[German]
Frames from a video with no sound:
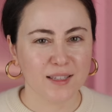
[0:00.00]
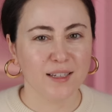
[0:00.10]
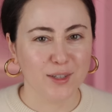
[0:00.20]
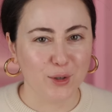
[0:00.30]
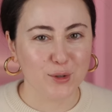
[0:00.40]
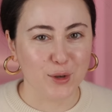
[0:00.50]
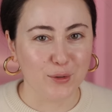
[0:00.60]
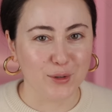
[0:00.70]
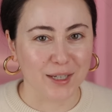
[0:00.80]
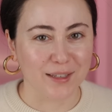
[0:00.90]
Seid ihr auch so
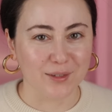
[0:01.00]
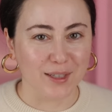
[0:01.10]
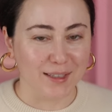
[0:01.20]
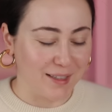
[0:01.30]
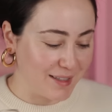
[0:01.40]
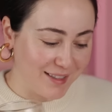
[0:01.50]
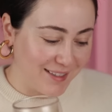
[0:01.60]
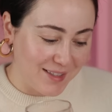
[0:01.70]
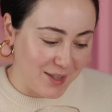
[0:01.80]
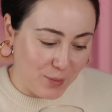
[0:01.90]
aufgeregt wie ich? Ich,
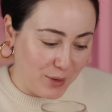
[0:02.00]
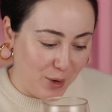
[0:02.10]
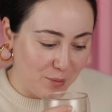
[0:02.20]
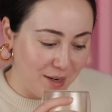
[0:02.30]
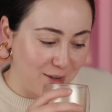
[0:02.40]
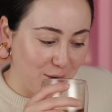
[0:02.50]
ich bin komplett